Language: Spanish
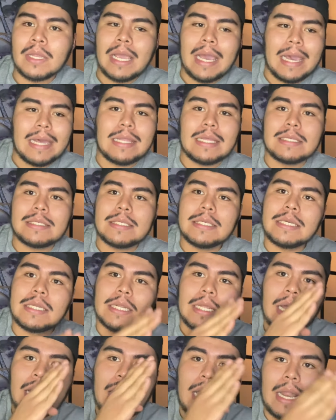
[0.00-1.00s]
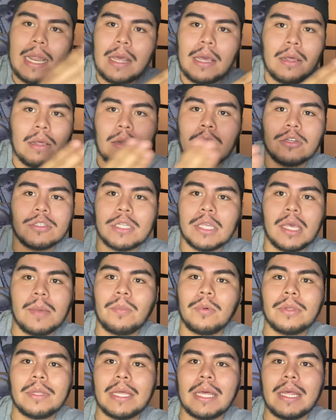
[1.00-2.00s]
Es decir, eh, los
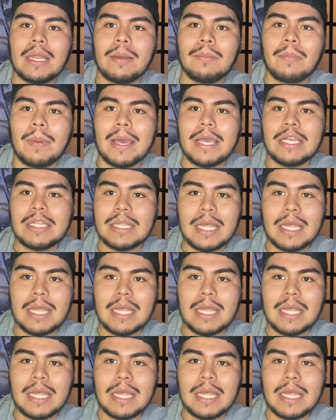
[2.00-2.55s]
equipos del, país,